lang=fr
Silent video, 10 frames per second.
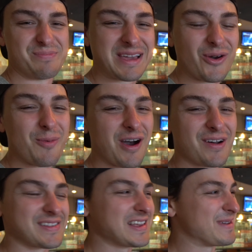une
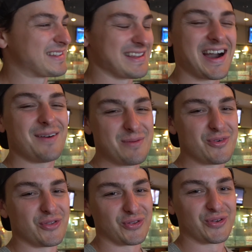micro-brasserie, mais c'est quand même
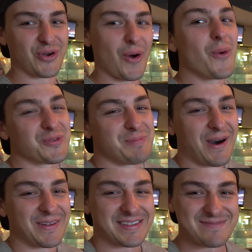une grosse
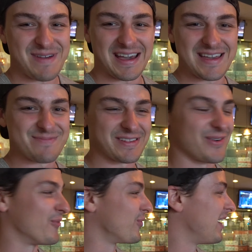brasserie pareil parce
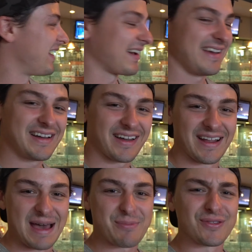qu'on voit en arrière
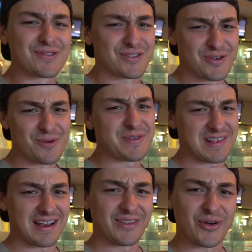euh, la production, puis
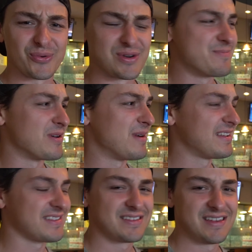ça a l'air de rouler pas mal
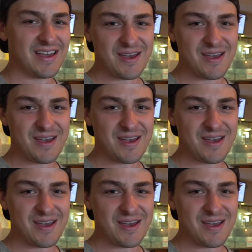ici.